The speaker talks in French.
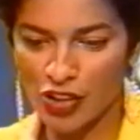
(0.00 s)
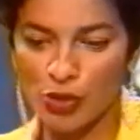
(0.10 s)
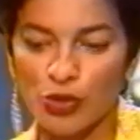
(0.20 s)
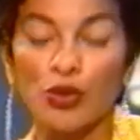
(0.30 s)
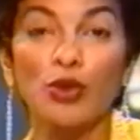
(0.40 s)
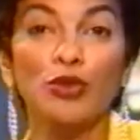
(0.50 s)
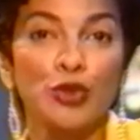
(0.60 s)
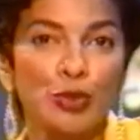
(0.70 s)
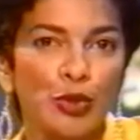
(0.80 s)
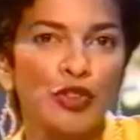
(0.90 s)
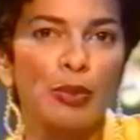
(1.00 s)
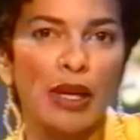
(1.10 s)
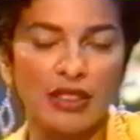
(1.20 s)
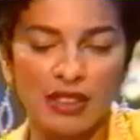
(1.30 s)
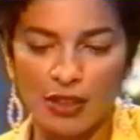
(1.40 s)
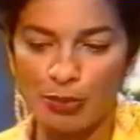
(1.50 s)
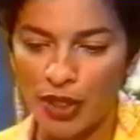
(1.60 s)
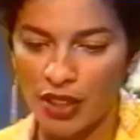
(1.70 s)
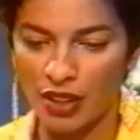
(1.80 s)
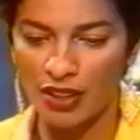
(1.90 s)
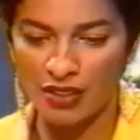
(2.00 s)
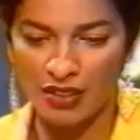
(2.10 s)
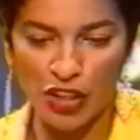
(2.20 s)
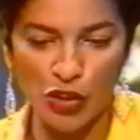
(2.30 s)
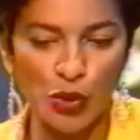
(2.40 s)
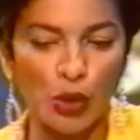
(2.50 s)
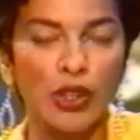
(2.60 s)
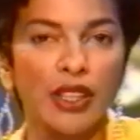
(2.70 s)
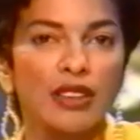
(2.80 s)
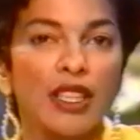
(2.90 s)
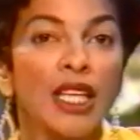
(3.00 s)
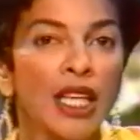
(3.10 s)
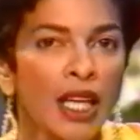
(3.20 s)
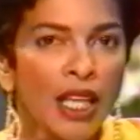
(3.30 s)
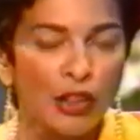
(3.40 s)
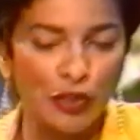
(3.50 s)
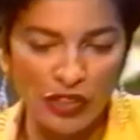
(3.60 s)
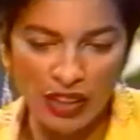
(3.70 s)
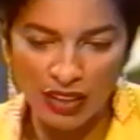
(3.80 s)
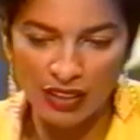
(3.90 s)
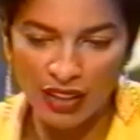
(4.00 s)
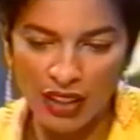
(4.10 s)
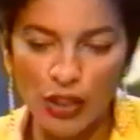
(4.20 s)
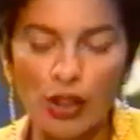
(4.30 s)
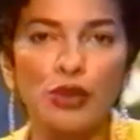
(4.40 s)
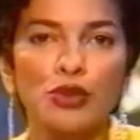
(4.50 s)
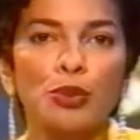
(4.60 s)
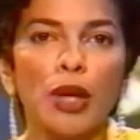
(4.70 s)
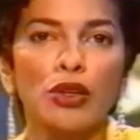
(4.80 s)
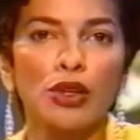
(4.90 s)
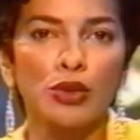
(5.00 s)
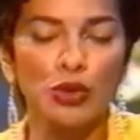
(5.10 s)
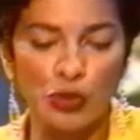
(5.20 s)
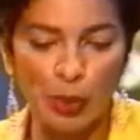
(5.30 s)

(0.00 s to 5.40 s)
la chanson, vous pouvez participer à des stages durant l'été. Il faut s'adresser à l'école supérieure du